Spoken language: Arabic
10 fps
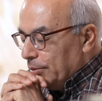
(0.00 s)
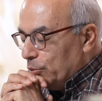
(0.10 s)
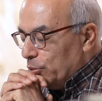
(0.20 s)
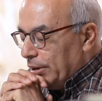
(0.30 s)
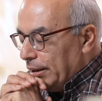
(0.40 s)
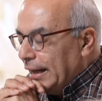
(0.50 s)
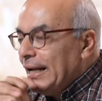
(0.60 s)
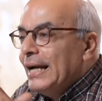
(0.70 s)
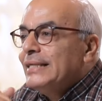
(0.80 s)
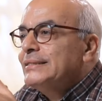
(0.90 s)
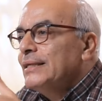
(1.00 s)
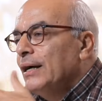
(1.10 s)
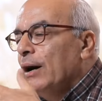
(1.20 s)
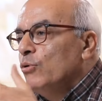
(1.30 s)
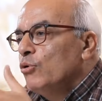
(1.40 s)
وأنا عايز
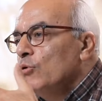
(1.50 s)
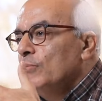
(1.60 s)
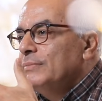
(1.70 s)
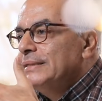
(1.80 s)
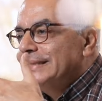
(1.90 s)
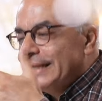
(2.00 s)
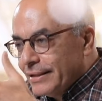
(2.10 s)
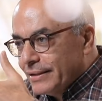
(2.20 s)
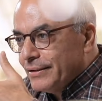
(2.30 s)
أقول لكم سر